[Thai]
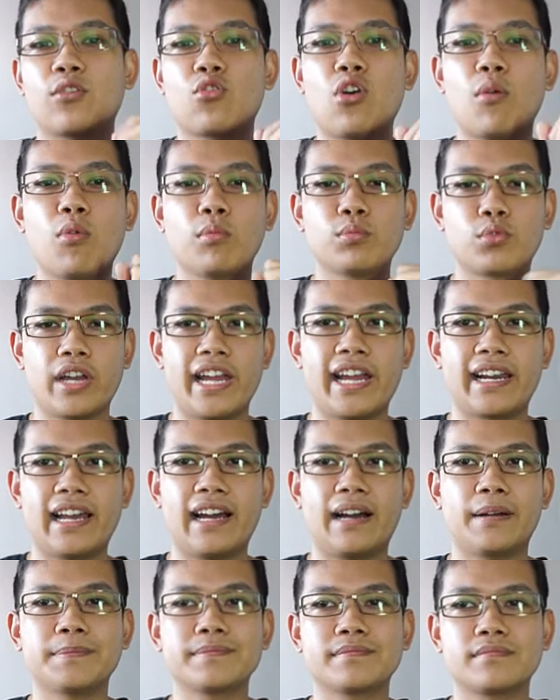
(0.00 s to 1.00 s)
การควบคุมตัวเอง
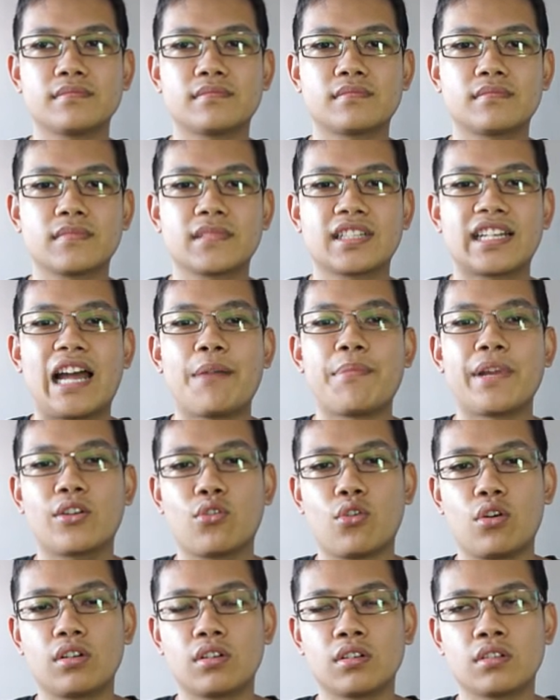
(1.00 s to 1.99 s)
นะครับ การเป็น
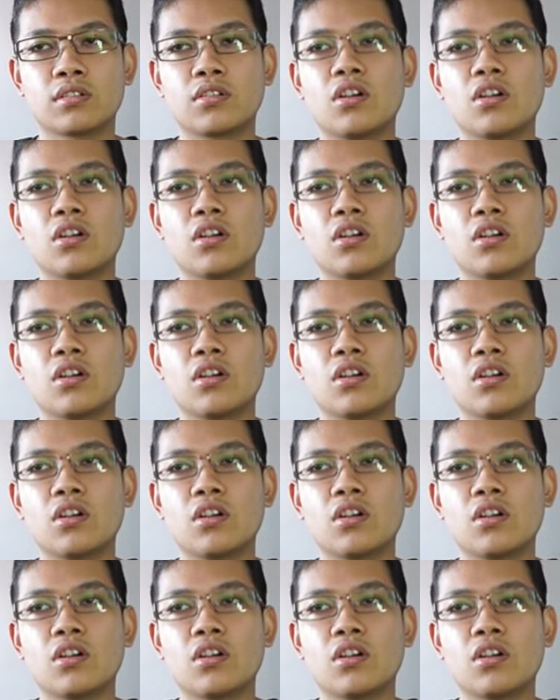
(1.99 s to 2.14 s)
คน